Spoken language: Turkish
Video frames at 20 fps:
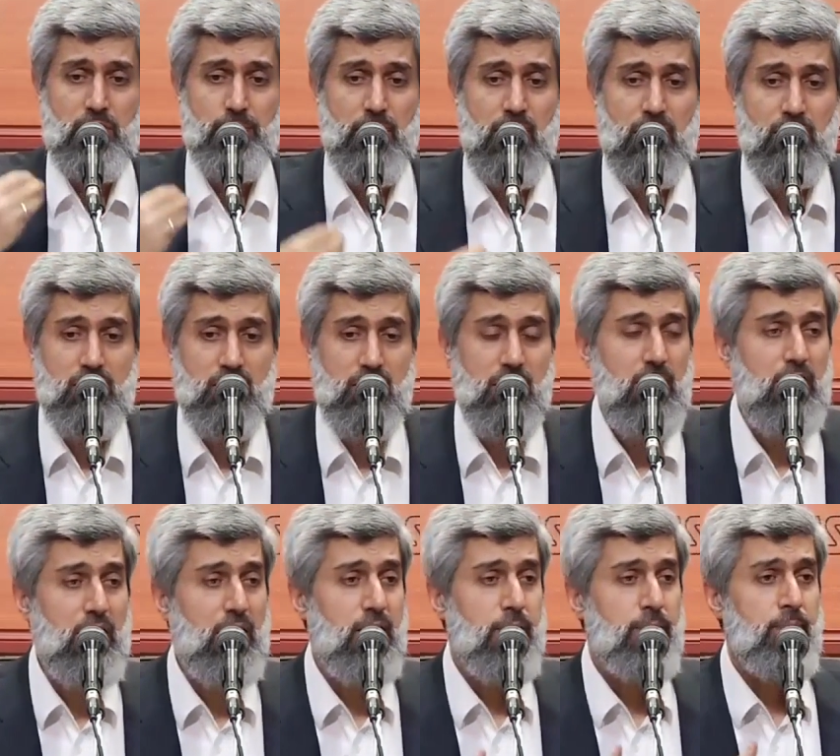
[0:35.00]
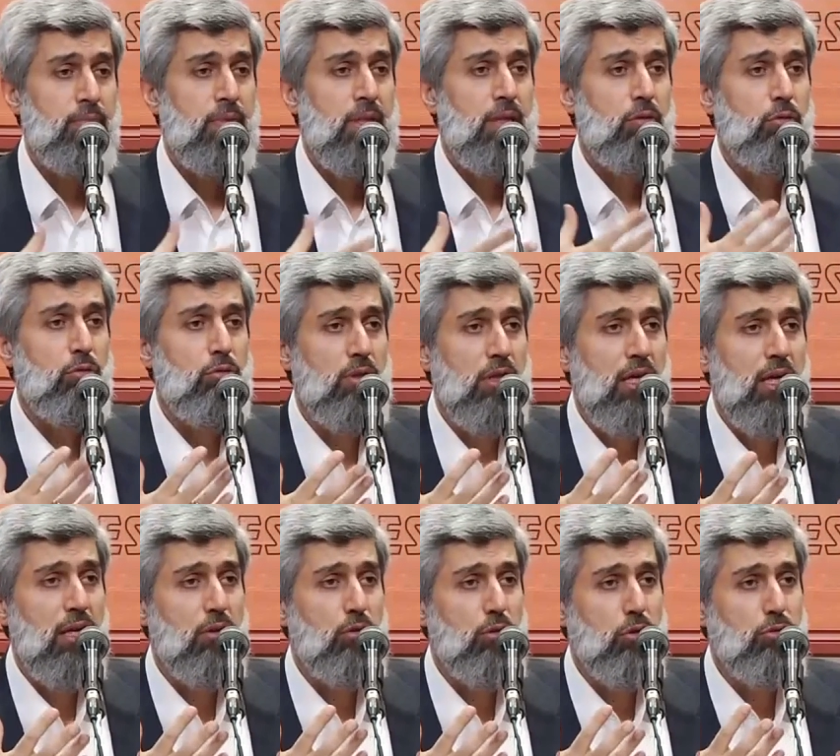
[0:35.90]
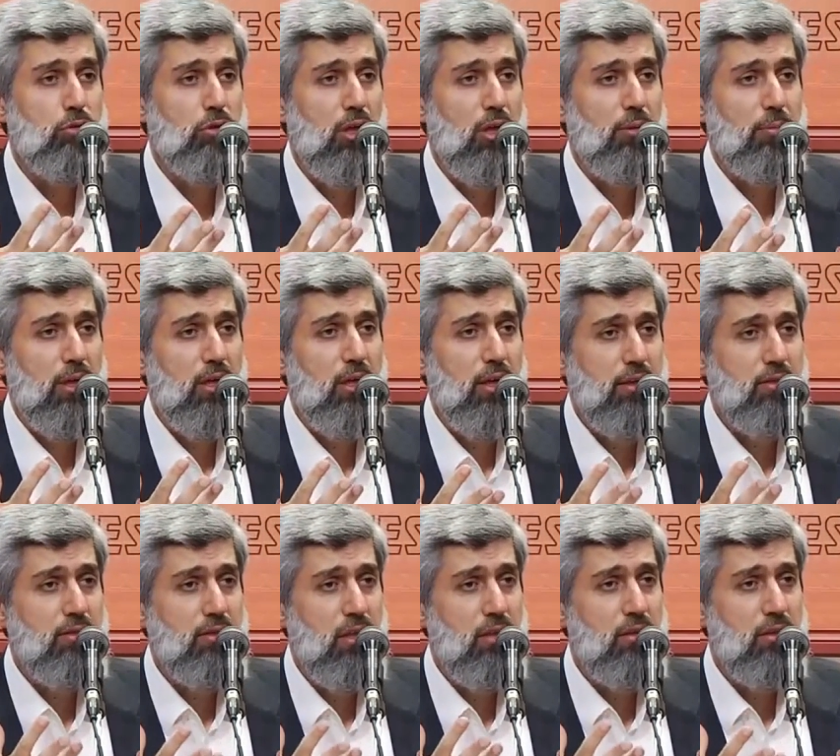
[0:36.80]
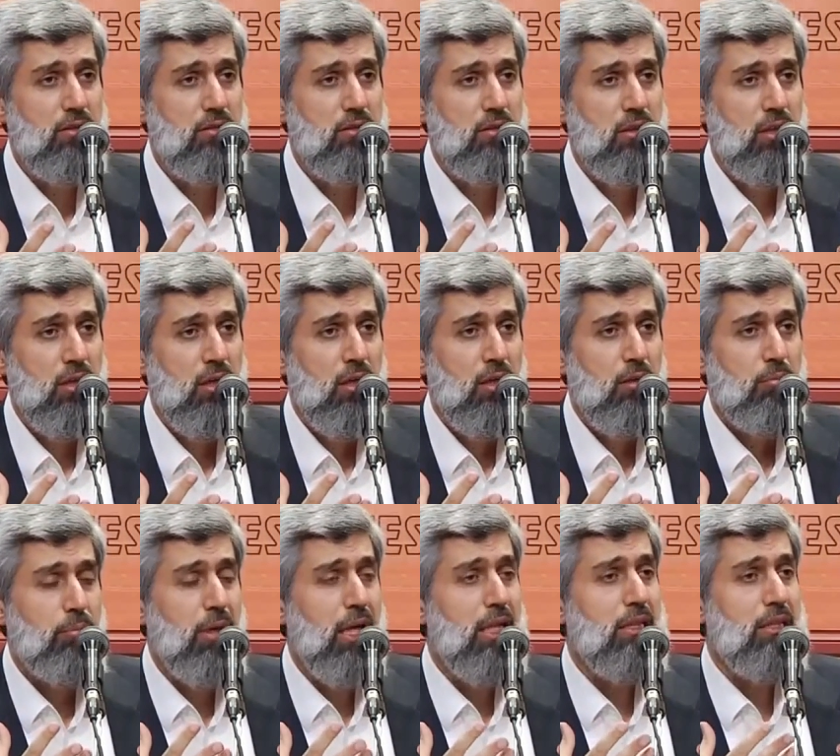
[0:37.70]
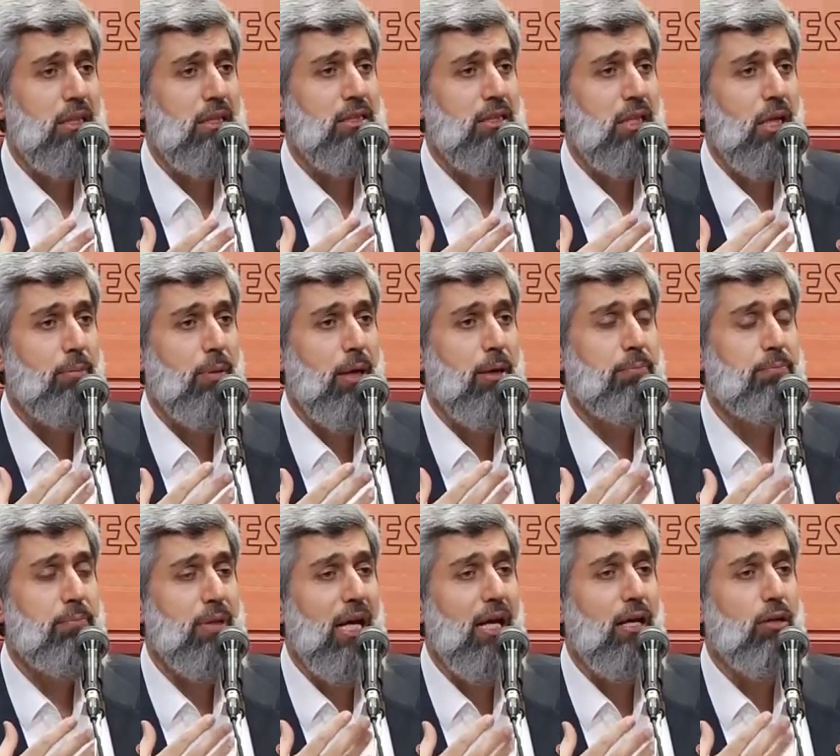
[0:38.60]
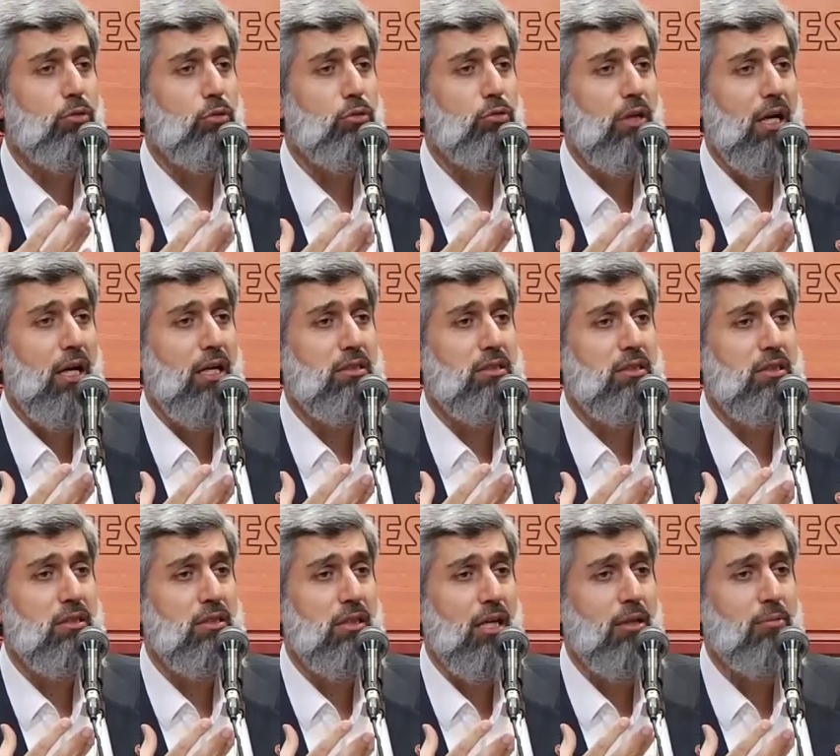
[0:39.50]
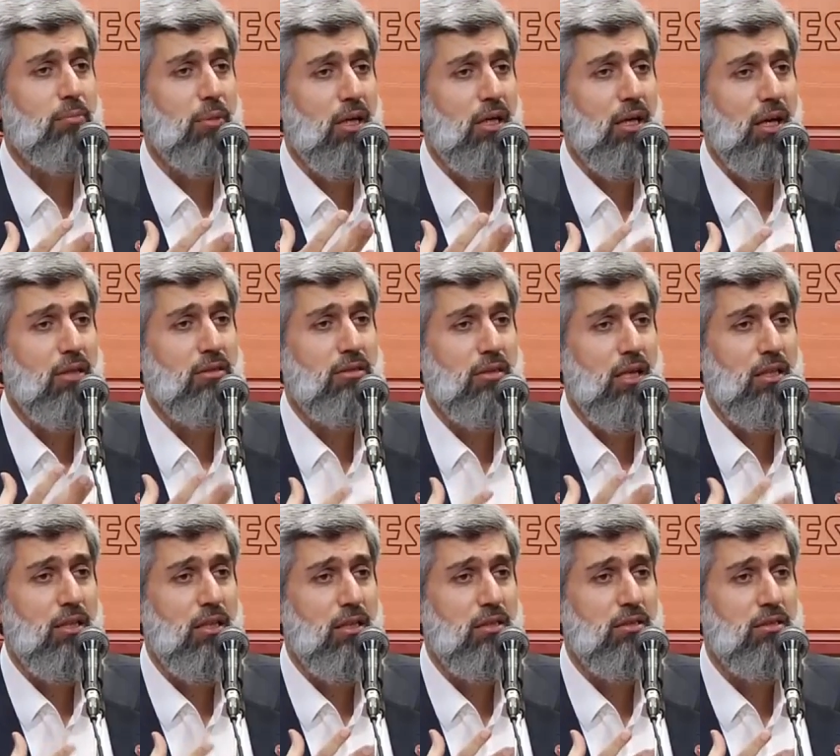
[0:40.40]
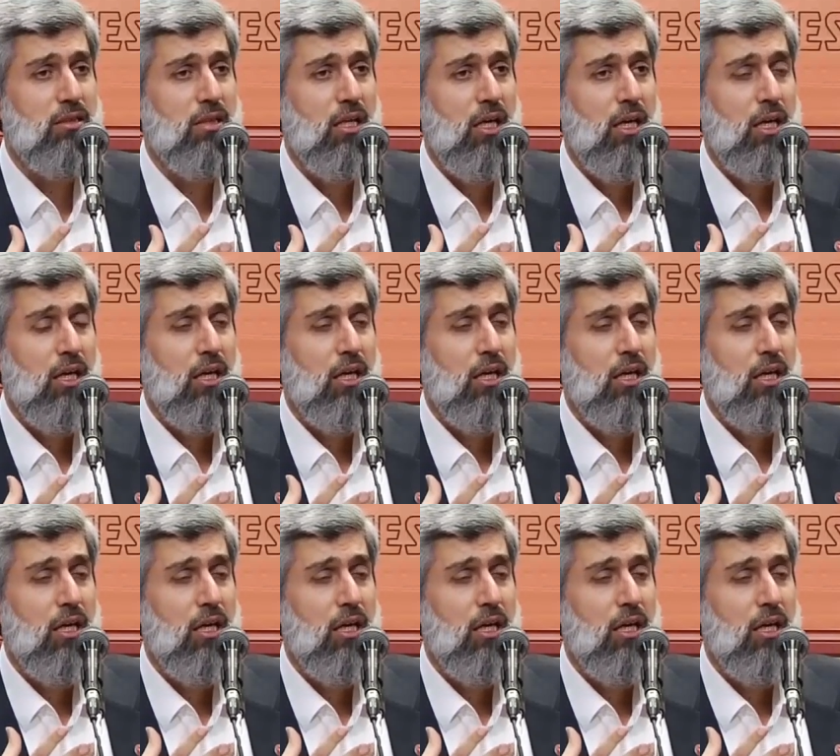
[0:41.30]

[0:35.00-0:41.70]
Belki dünya gözüyle bakarsanız, belki sebepler dünyasından bakarsanız